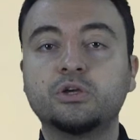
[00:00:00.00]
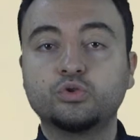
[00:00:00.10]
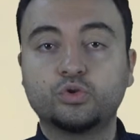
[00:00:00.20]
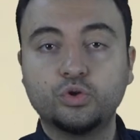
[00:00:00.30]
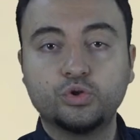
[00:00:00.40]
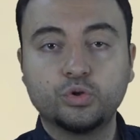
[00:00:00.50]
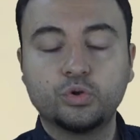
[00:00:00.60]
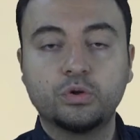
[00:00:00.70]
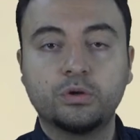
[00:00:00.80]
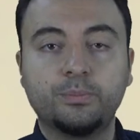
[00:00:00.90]

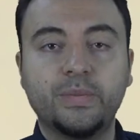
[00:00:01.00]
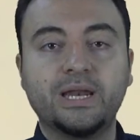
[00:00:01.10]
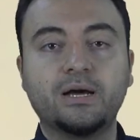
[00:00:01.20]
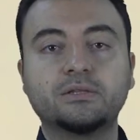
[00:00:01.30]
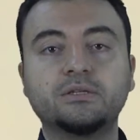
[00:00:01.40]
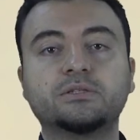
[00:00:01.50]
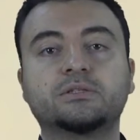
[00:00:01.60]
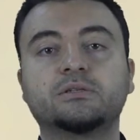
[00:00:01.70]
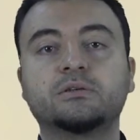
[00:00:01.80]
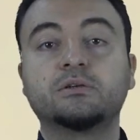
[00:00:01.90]
Çocuk
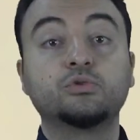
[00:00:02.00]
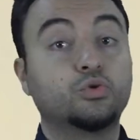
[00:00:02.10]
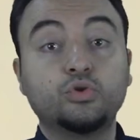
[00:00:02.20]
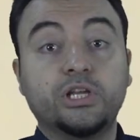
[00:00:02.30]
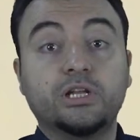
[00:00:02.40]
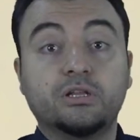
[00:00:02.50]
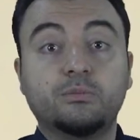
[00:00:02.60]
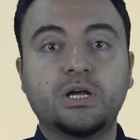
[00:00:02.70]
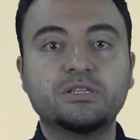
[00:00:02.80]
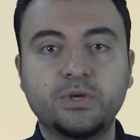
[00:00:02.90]
meraklıdır. Çocuk
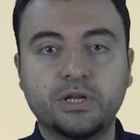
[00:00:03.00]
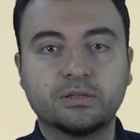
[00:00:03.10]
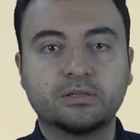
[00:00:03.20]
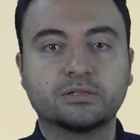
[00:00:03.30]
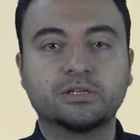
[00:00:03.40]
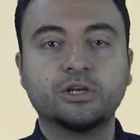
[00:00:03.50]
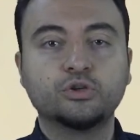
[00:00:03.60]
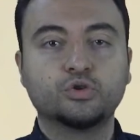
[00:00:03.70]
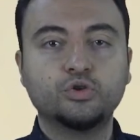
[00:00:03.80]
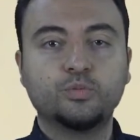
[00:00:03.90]
inanılmaz meraklıdır.
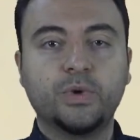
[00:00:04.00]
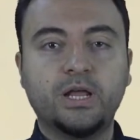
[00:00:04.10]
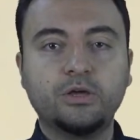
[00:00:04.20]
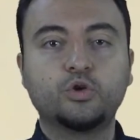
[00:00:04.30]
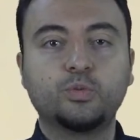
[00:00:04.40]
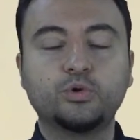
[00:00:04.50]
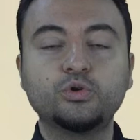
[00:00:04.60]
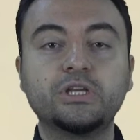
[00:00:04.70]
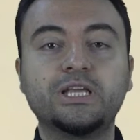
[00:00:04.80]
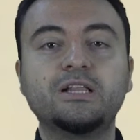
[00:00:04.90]
Çocuk merak
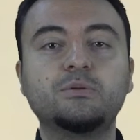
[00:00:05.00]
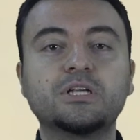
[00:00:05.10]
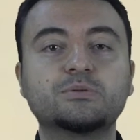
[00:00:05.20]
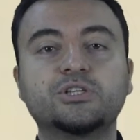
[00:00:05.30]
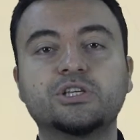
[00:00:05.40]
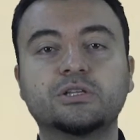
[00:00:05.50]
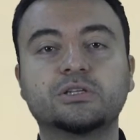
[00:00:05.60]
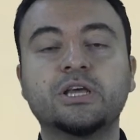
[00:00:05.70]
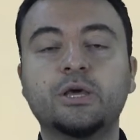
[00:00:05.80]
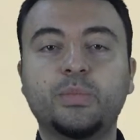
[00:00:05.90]
küpüdür, inanılmaz bir şeydir.